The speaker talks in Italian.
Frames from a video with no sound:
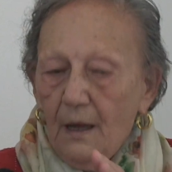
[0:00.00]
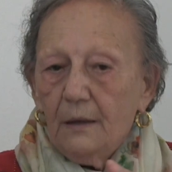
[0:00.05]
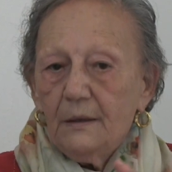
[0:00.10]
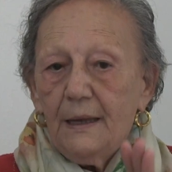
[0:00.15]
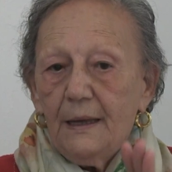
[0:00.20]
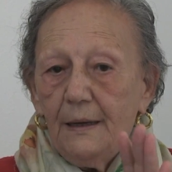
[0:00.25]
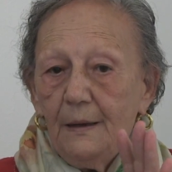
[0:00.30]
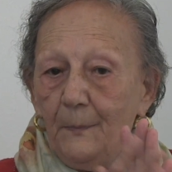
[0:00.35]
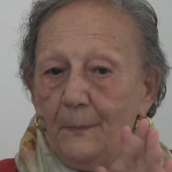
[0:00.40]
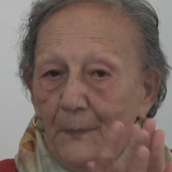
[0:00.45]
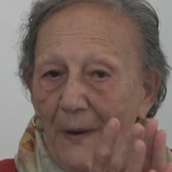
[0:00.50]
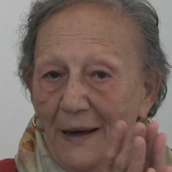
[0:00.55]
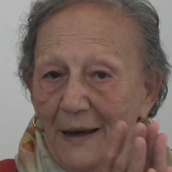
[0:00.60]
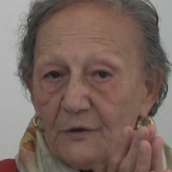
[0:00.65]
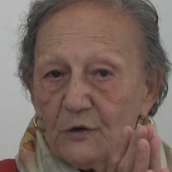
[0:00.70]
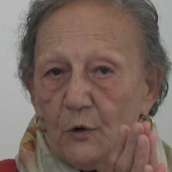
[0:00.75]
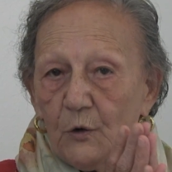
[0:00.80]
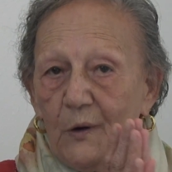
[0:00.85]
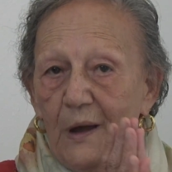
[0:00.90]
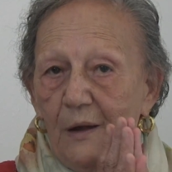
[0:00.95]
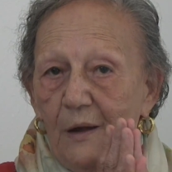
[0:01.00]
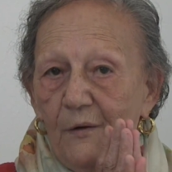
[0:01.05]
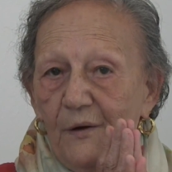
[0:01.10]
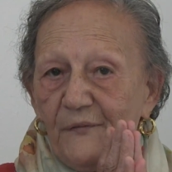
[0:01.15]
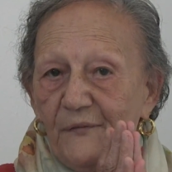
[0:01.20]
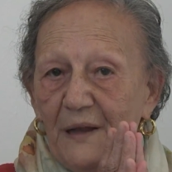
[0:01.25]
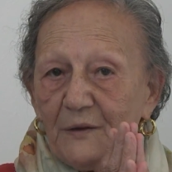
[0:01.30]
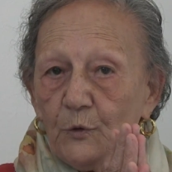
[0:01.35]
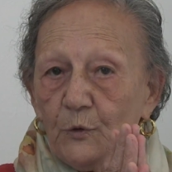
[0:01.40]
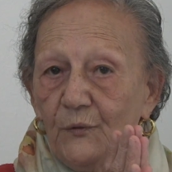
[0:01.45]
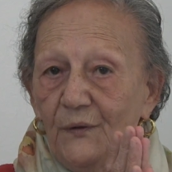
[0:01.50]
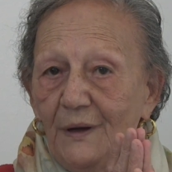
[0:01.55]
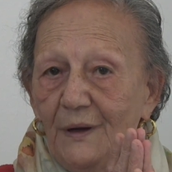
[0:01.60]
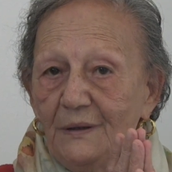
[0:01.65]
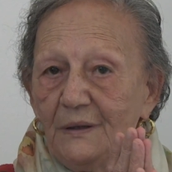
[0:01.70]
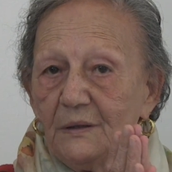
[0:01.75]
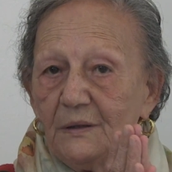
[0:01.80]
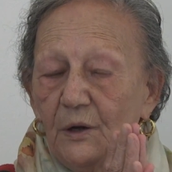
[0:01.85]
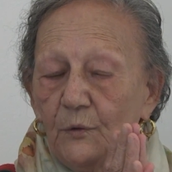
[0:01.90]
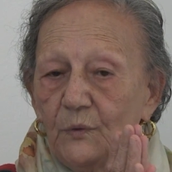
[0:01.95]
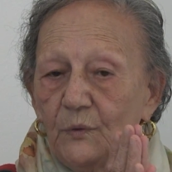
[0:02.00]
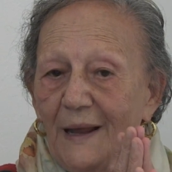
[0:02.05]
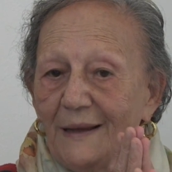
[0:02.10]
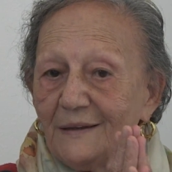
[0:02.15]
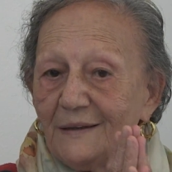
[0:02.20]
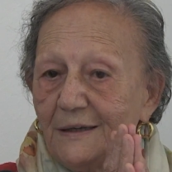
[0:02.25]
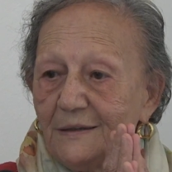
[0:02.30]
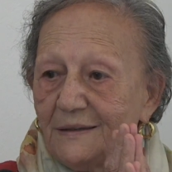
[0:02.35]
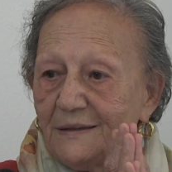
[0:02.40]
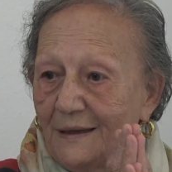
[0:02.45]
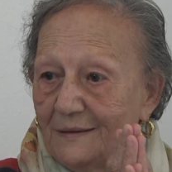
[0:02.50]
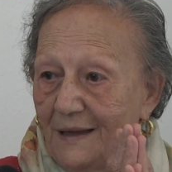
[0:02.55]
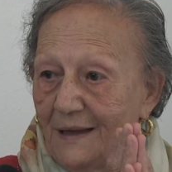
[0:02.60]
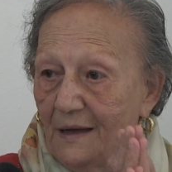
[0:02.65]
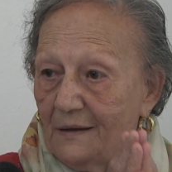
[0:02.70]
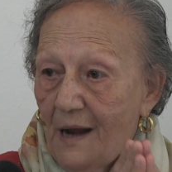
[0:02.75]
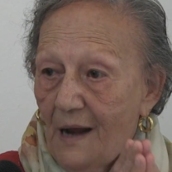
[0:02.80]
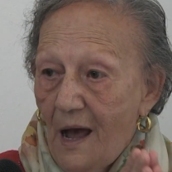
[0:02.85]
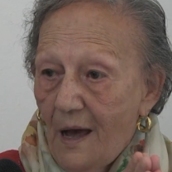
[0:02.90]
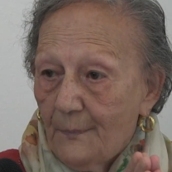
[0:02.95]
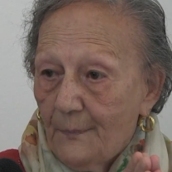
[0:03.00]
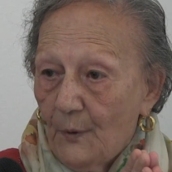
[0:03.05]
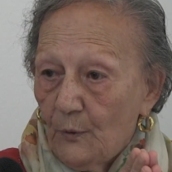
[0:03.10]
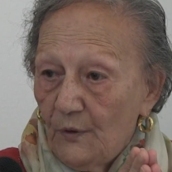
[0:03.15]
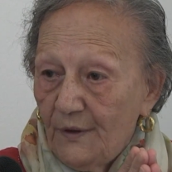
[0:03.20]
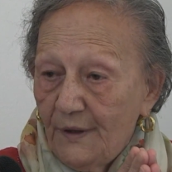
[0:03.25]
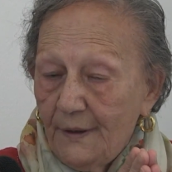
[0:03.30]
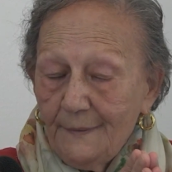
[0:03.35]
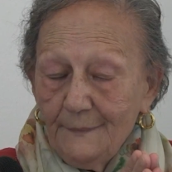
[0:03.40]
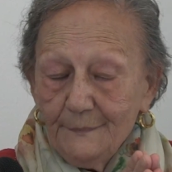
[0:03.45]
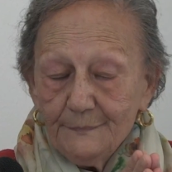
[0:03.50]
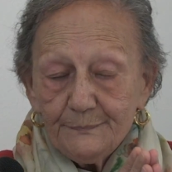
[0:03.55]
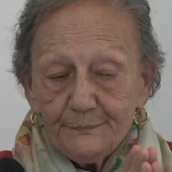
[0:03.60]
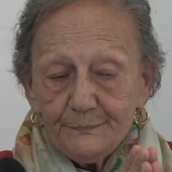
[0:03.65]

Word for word: che il parroco aveva fatto venire una ditta da Napoli